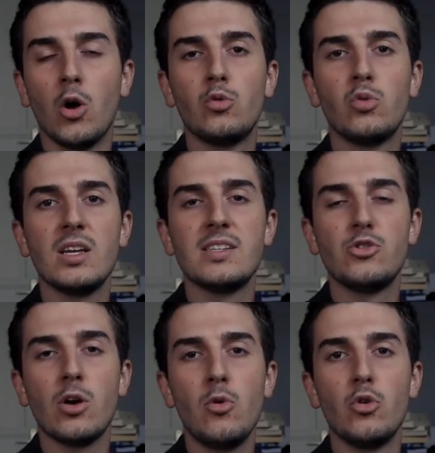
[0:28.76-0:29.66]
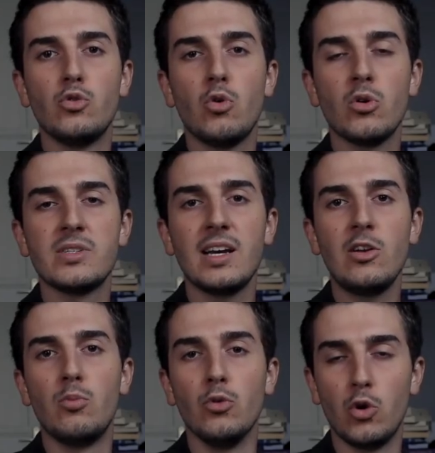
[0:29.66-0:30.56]
En tout cas, c'est sûrement le tueur en
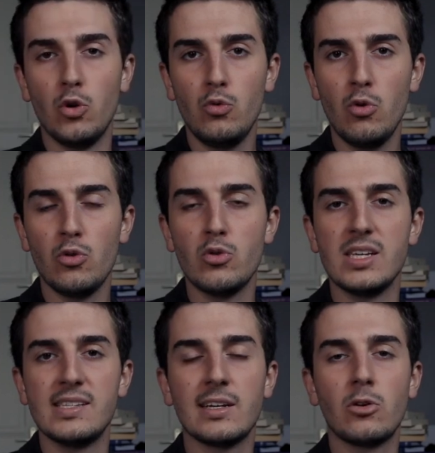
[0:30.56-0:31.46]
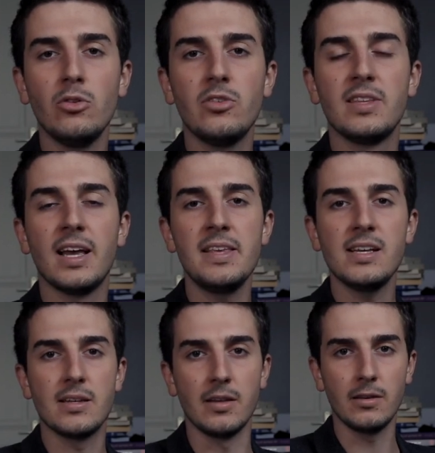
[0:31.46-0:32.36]
série le plus connu de ces 50
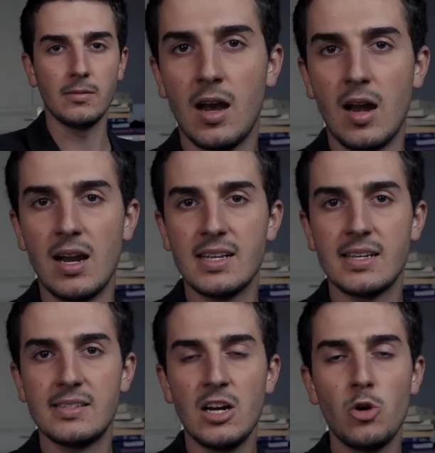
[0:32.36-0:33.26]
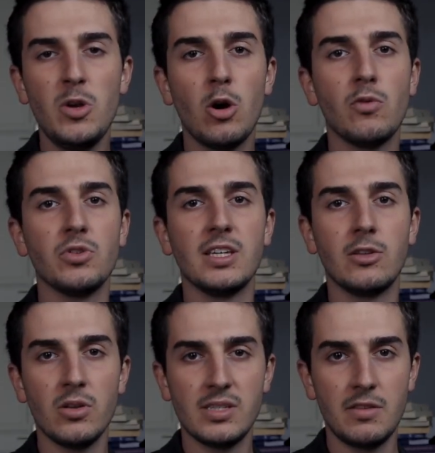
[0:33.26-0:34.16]
dernières années. L'assassin, lui, revendique
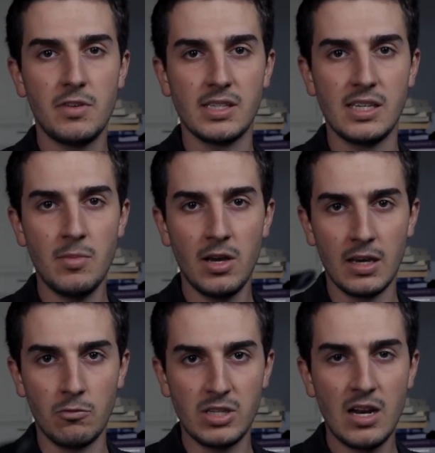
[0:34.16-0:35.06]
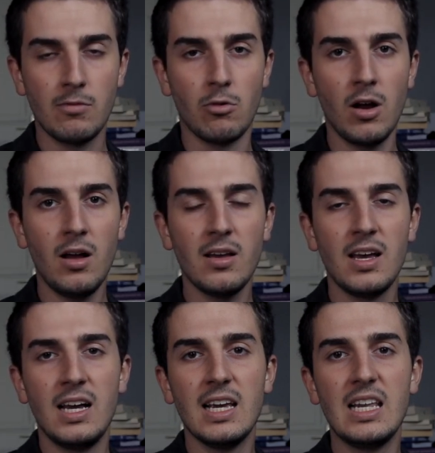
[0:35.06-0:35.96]
37 victimes, et vous allez le voir,
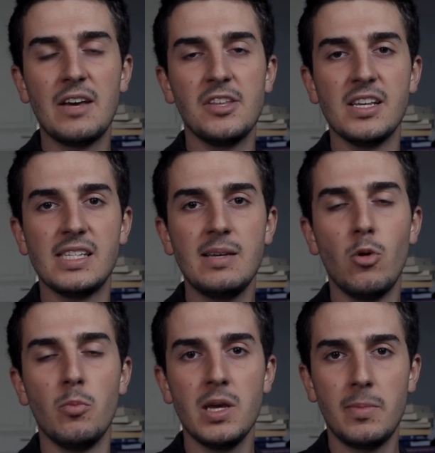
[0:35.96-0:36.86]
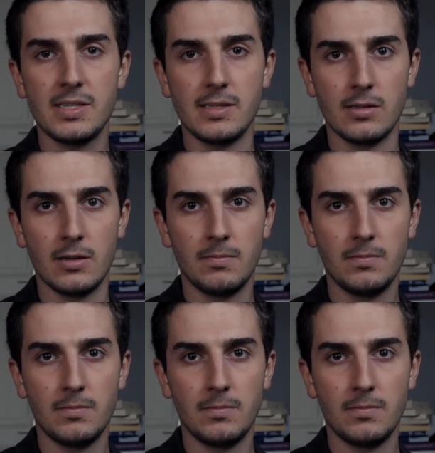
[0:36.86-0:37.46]
il avait des cibles bien précises.